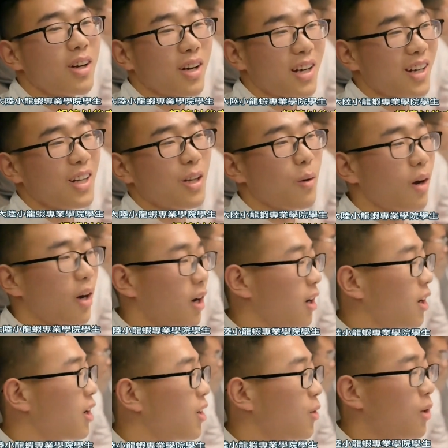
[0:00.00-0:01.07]
可以的话，
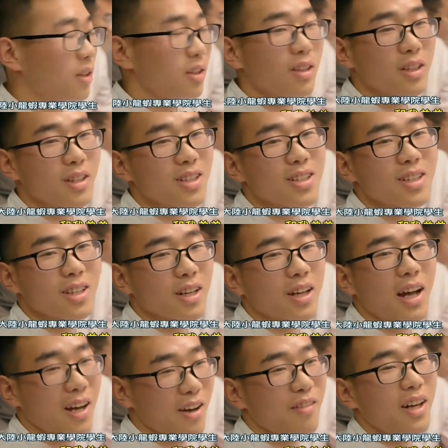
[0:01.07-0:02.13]
和我弟弟一起
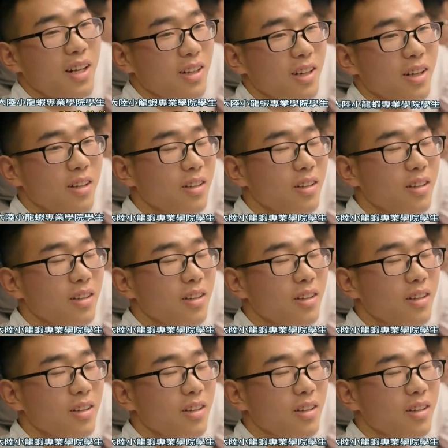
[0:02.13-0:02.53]
开个饭店。